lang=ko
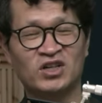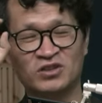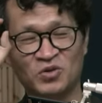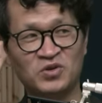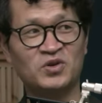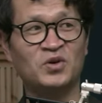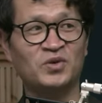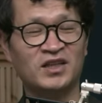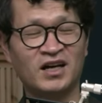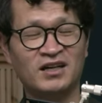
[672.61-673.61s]
그래서 소년이
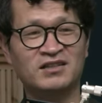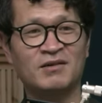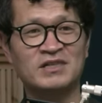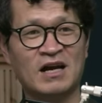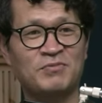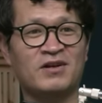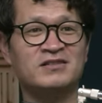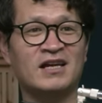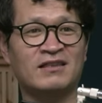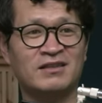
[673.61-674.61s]
온다, 그 다음에
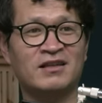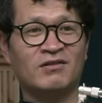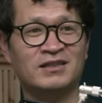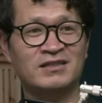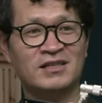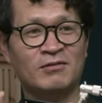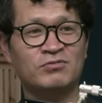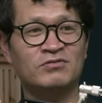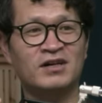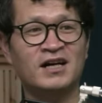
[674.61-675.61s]
작별하지 않는다 같은
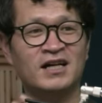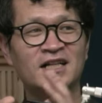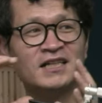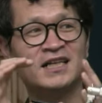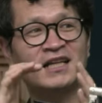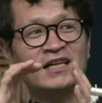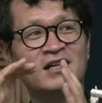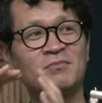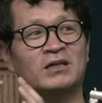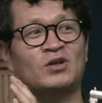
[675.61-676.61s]
작품과 이게 다
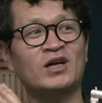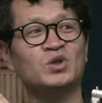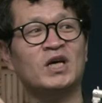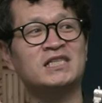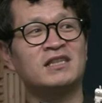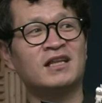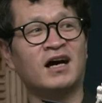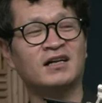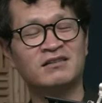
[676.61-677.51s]
일맥상통해진다.